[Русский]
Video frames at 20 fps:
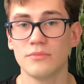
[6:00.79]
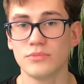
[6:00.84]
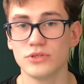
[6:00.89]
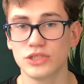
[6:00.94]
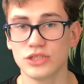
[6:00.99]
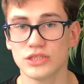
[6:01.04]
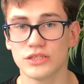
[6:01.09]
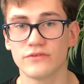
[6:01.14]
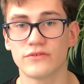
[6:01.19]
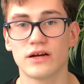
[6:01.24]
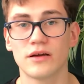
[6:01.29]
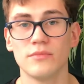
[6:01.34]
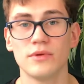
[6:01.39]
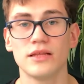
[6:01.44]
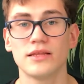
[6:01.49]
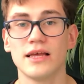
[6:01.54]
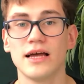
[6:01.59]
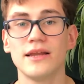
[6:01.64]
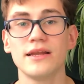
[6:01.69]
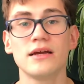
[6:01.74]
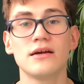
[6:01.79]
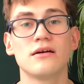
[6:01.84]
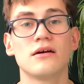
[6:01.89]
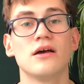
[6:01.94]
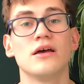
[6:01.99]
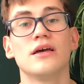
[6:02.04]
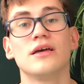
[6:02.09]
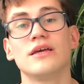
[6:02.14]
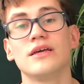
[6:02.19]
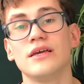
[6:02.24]
пишите в комментариях,
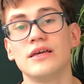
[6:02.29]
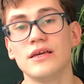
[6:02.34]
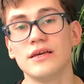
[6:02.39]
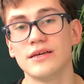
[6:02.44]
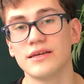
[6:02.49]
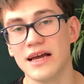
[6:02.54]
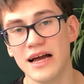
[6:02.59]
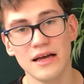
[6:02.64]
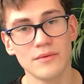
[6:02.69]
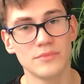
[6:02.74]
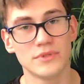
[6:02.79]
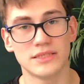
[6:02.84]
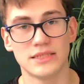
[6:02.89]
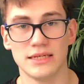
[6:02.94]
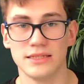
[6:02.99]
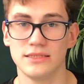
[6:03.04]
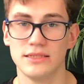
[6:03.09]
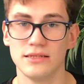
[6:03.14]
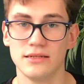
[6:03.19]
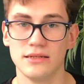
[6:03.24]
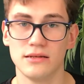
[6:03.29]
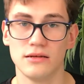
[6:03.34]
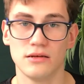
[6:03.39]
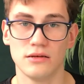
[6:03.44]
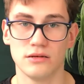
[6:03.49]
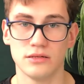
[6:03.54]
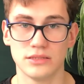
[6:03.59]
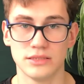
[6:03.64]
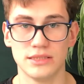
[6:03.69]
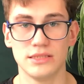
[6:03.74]
и я обязательно
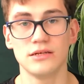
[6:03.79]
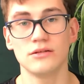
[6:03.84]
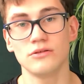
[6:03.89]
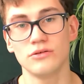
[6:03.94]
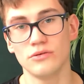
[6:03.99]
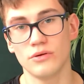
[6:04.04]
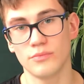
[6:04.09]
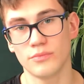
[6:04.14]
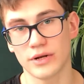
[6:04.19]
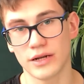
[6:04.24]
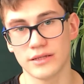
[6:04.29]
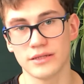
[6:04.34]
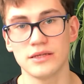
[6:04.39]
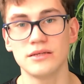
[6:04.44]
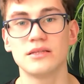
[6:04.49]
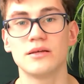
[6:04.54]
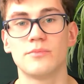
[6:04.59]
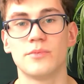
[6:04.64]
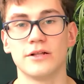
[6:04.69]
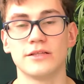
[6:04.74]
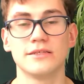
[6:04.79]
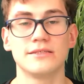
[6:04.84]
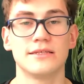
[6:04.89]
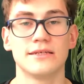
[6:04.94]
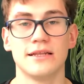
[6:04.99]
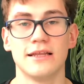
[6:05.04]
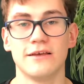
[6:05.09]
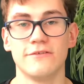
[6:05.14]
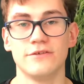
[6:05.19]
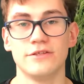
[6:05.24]
сделаю про них
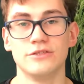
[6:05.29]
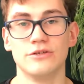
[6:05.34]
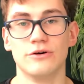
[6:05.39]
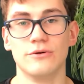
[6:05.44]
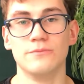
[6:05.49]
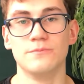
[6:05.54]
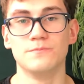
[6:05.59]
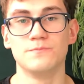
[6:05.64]
дополнительное видео.